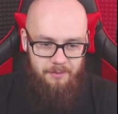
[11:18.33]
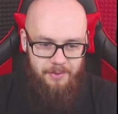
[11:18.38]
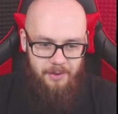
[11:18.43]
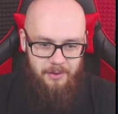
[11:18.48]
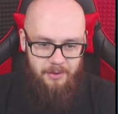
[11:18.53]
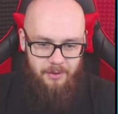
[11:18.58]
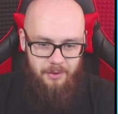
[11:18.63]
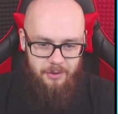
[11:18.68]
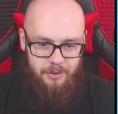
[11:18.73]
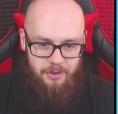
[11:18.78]

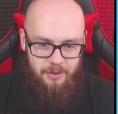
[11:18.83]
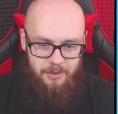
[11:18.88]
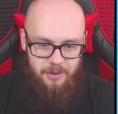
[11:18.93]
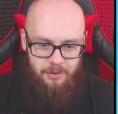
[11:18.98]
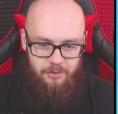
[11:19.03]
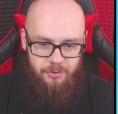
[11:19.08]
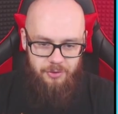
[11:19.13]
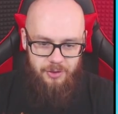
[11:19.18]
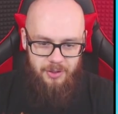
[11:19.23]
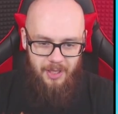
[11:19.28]
prędkością się
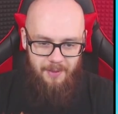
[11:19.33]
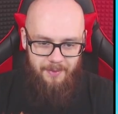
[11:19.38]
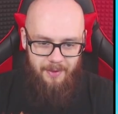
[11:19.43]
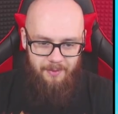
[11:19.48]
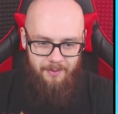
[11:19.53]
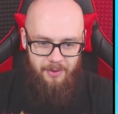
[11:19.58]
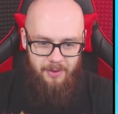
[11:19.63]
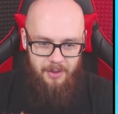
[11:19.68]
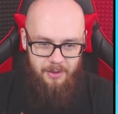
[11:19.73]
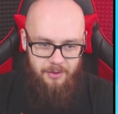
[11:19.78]
huśtama?
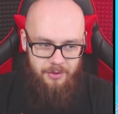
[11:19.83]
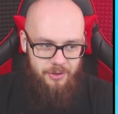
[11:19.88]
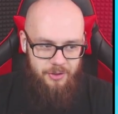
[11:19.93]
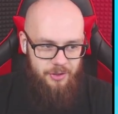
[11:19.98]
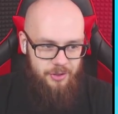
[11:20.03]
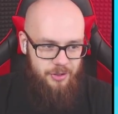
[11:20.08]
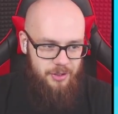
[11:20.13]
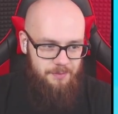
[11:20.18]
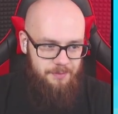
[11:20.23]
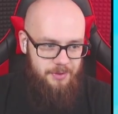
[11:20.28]
Mogę jakoś
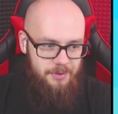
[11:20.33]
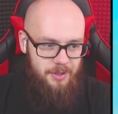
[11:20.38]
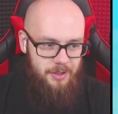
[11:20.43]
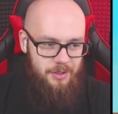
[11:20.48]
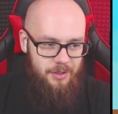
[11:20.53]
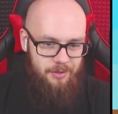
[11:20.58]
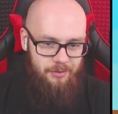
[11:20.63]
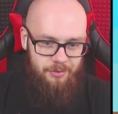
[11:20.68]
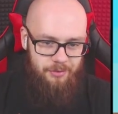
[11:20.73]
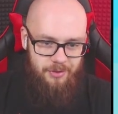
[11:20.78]
szybciej
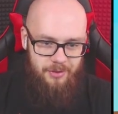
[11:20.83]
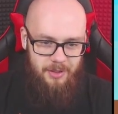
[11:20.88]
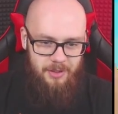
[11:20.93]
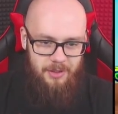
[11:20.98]
się huśtać?